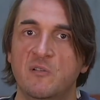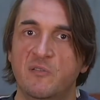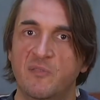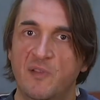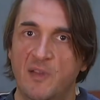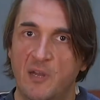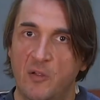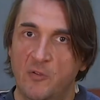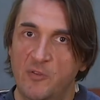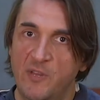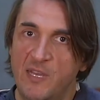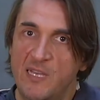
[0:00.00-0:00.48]

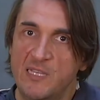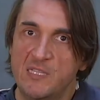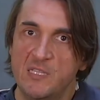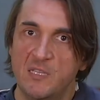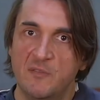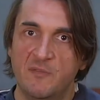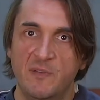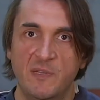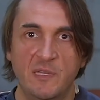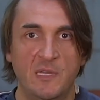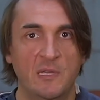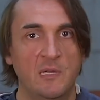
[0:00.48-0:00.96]
finlandaise,
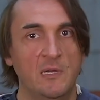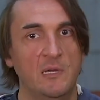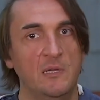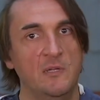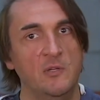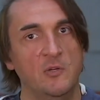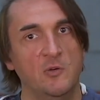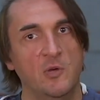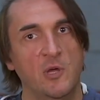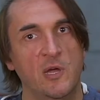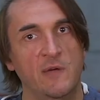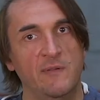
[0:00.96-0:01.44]
en fait, hein,
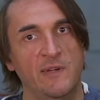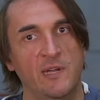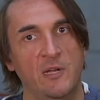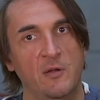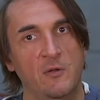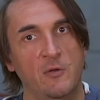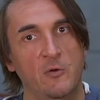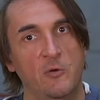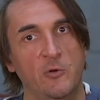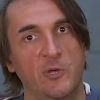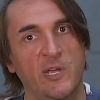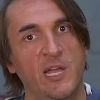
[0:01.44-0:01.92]
donc avec
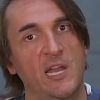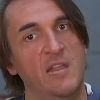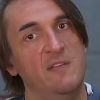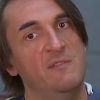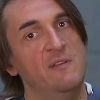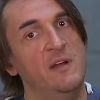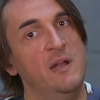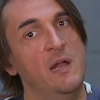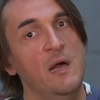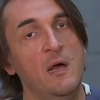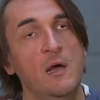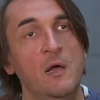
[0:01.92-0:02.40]
le,
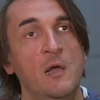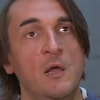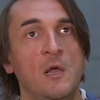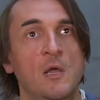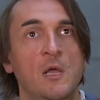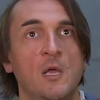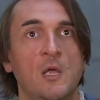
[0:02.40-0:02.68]
Kalevala.